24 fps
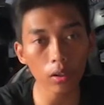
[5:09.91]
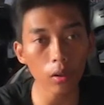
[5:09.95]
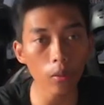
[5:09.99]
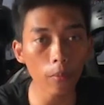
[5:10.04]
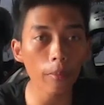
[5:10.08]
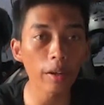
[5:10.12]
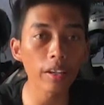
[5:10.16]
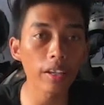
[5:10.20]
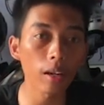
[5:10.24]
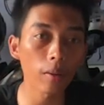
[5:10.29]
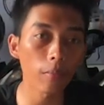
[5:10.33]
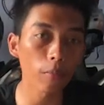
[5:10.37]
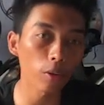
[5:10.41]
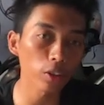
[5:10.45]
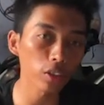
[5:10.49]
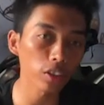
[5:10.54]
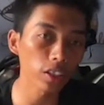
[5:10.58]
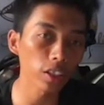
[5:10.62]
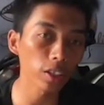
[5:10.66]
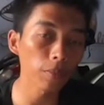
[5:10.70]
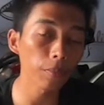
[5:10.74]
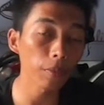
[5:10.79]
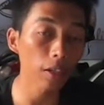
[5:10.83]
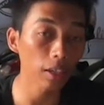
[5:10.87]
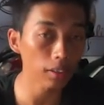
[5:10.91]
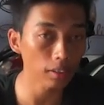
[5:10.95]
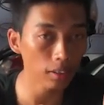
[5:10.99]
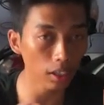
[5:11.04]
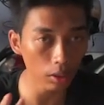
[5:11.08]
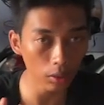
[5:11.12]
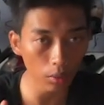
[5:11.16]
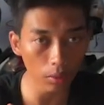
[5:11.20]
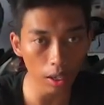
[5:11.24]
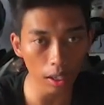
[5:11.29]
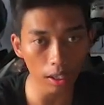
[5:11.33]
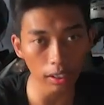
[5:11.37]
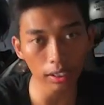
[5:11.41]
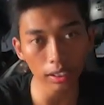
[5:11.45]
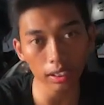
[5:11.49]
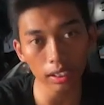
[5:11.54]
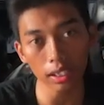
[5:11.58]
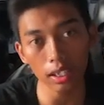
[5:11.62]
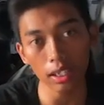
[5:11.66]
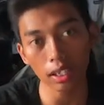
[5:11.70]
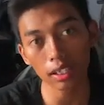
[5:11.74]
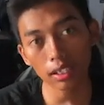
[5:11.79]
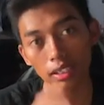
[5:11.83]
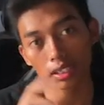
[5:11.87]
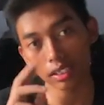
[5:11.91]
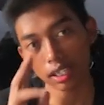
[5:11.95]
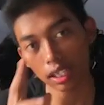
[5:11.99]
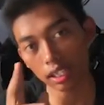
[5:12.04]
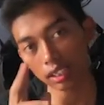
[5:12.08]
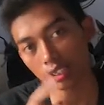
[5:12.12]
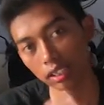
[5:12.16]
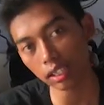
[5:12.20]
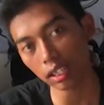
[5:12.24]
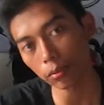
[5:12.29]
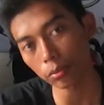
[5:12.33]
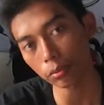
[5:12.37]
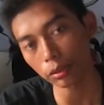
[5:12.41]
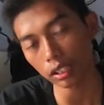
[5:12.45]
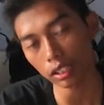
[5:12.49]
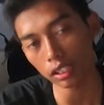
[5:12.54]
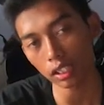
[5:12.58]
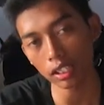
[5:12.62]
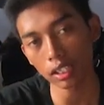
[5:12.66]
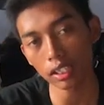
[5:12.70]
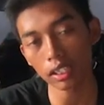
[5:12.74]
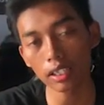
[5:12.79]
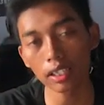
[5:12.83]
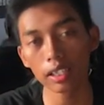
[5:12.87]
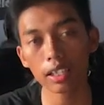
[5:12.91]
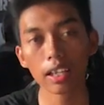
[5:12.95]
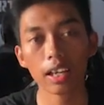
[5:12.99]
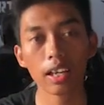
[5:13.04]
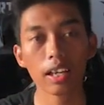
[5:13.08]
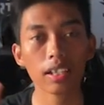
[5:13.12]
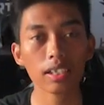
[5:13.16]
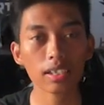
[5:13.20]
komen yang positif, dan satu lagi subscribe channel ini.